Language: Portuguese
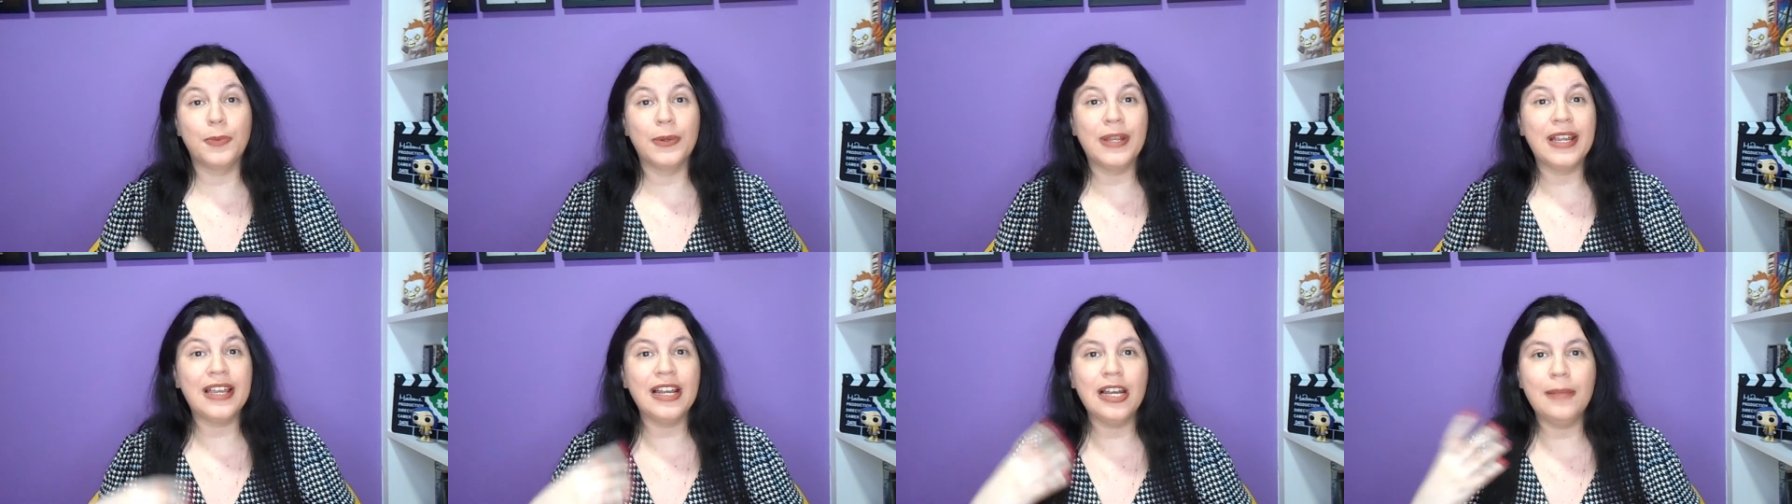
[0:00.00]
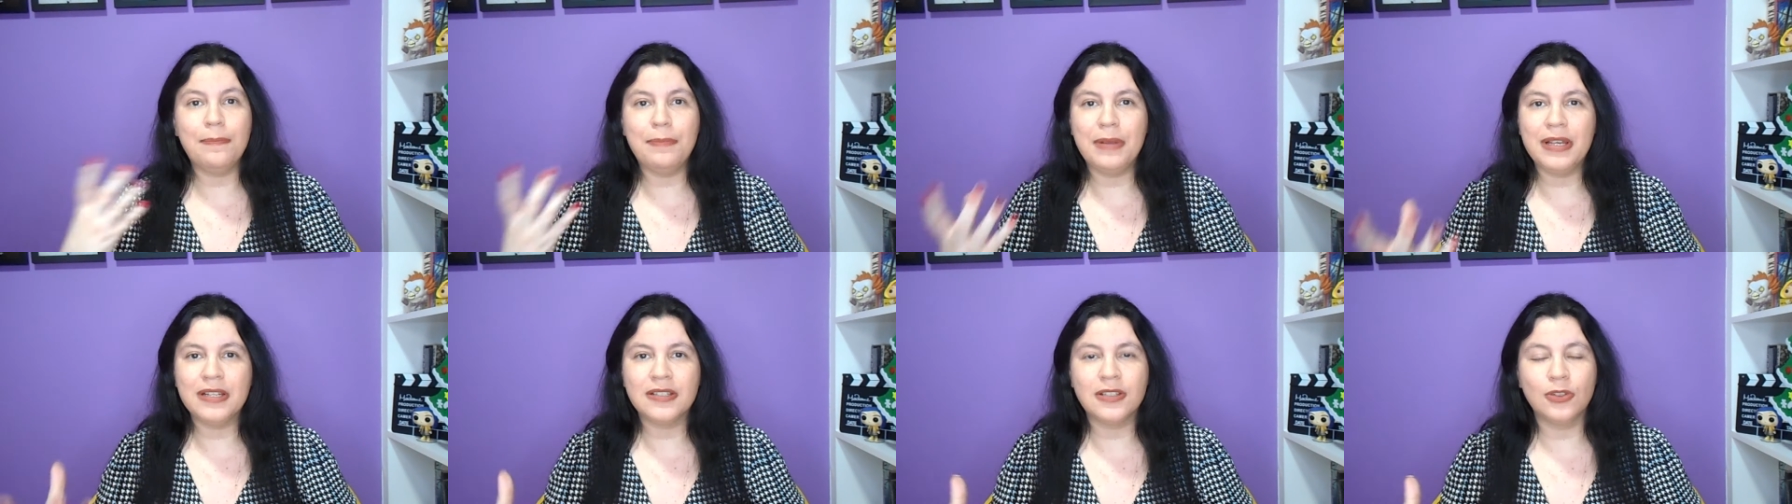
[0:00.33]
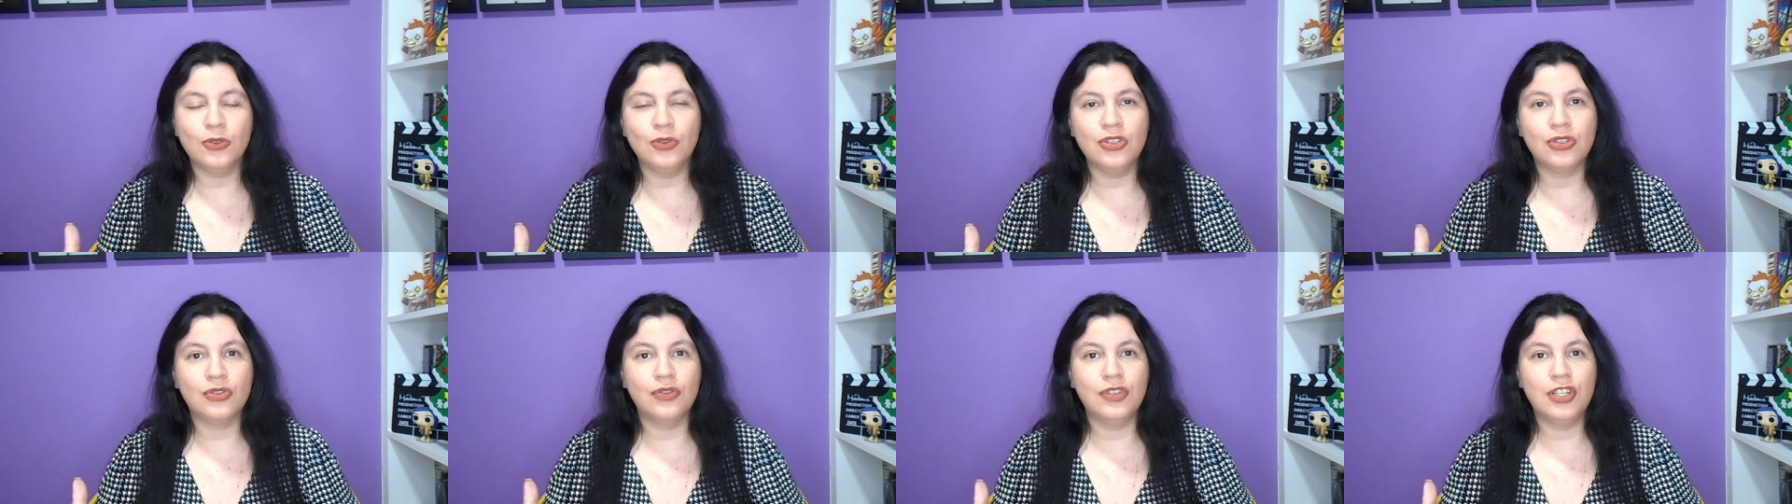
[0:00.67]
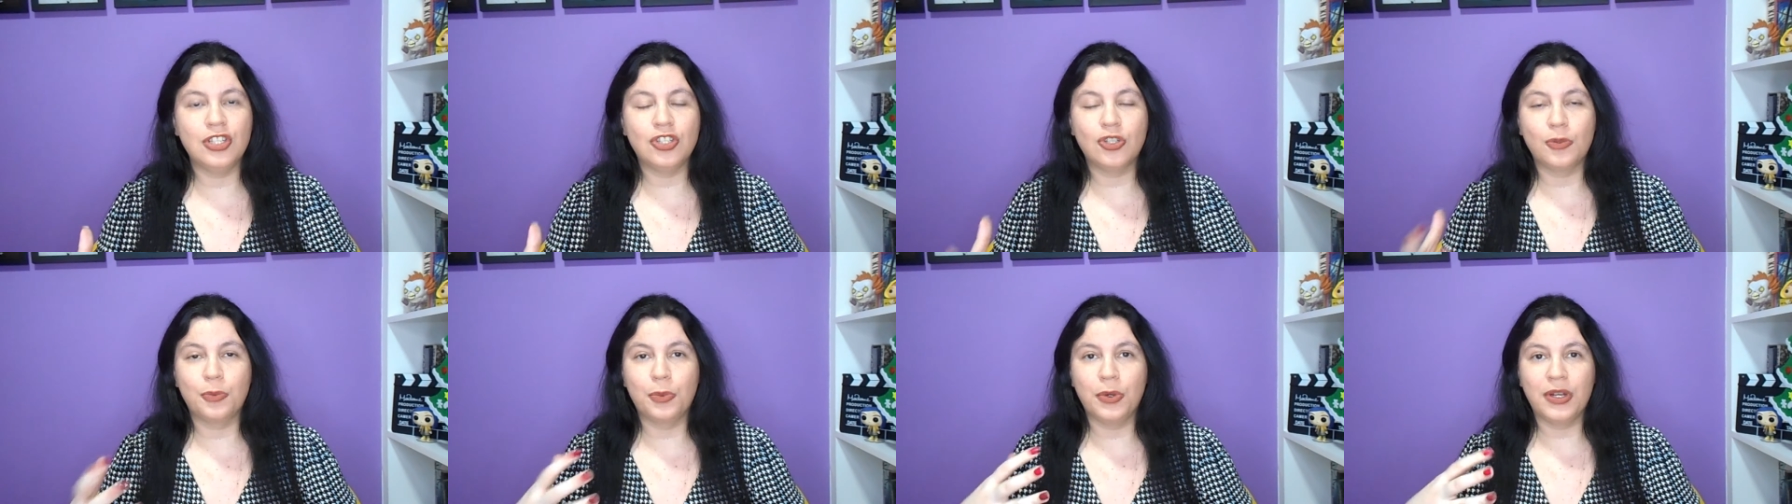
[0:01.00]
Por que, que ela pensa duas
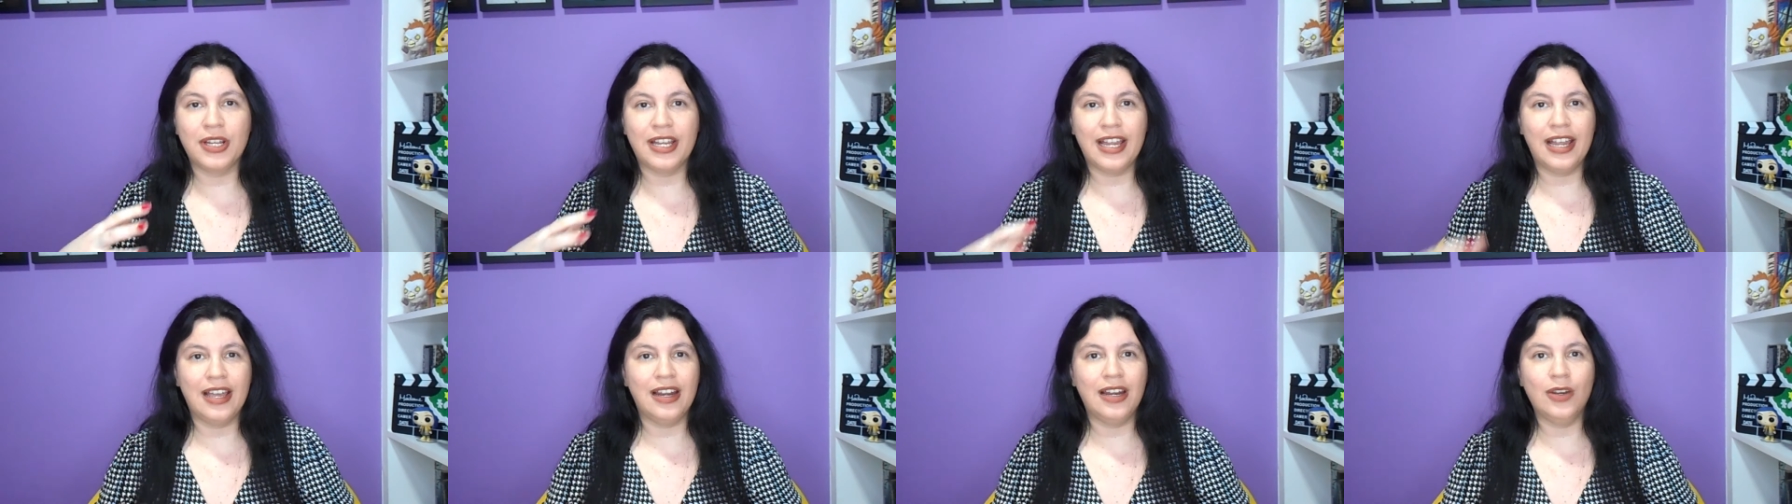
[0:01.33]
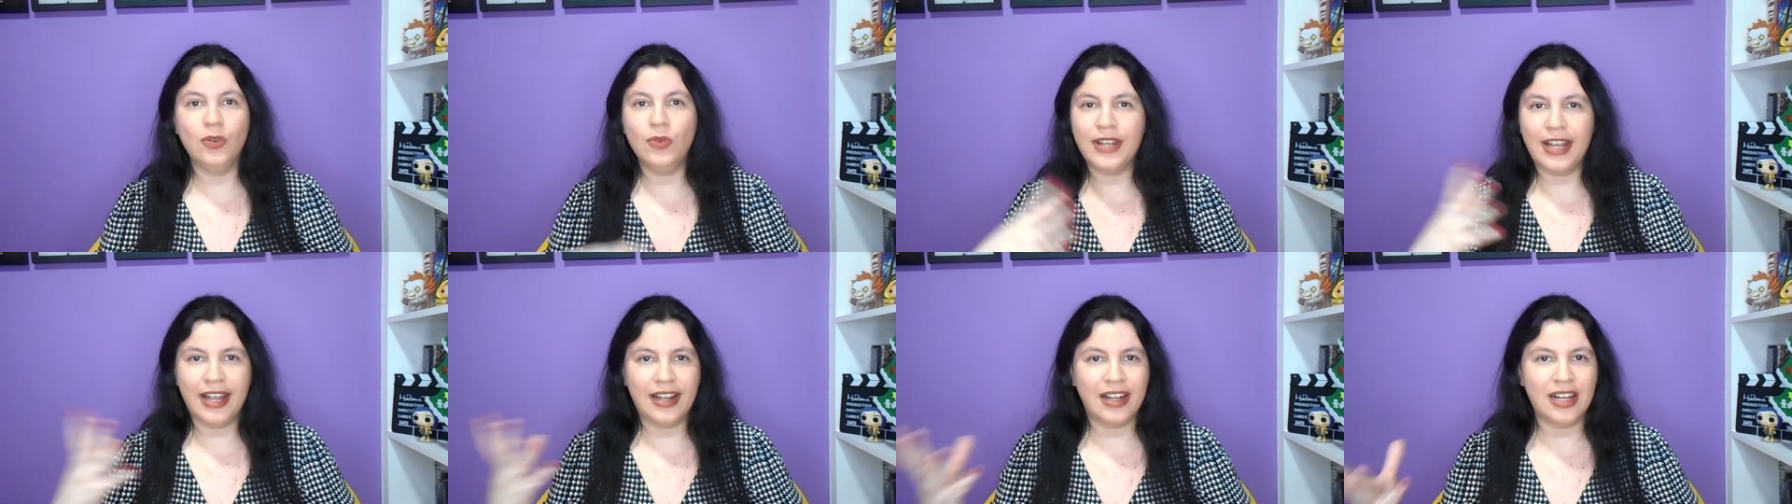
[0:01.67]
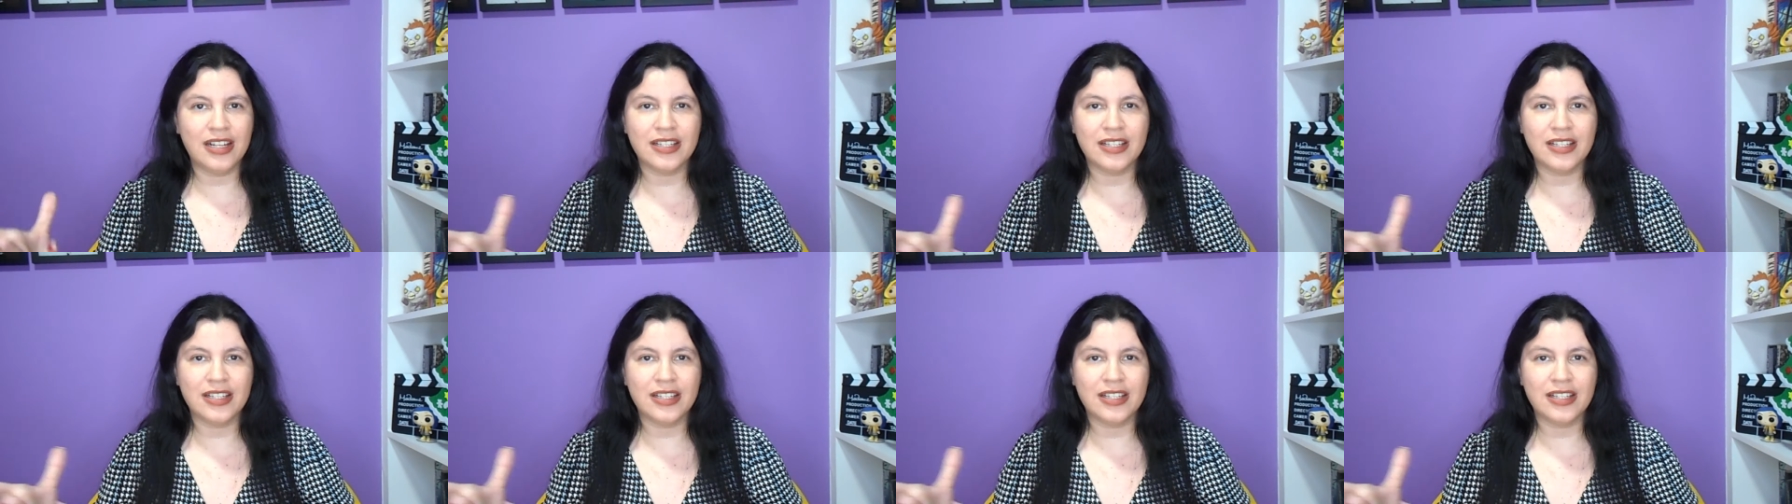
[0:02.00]
vezes? Porque ela não quer